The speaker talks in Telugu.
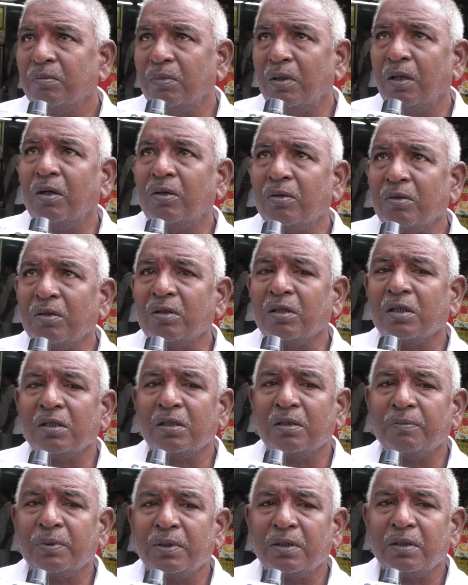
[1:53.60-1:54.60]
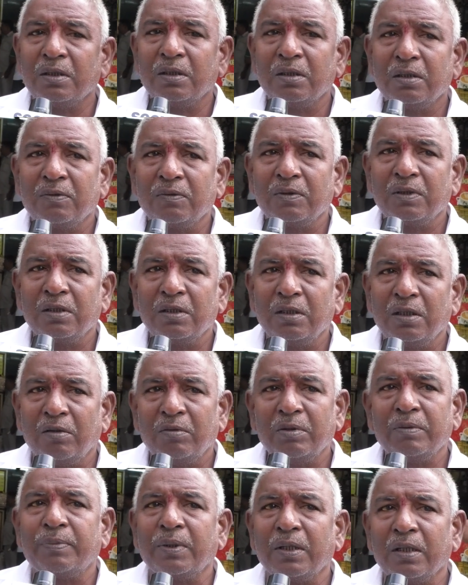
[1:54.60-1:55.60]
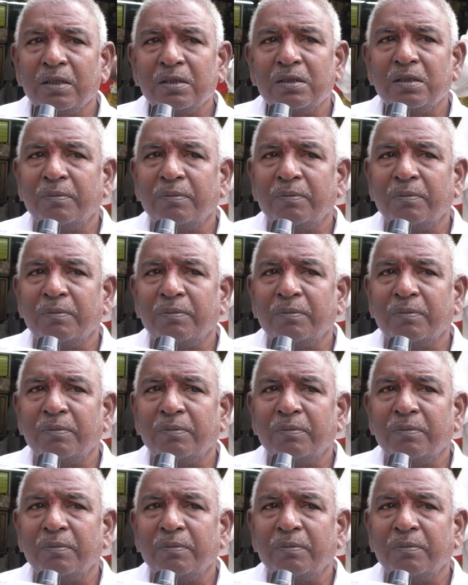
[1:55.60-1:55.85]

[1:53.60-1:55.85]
బాగుంటుందని చెప్పిన అటువంటిది అభిప్రాయం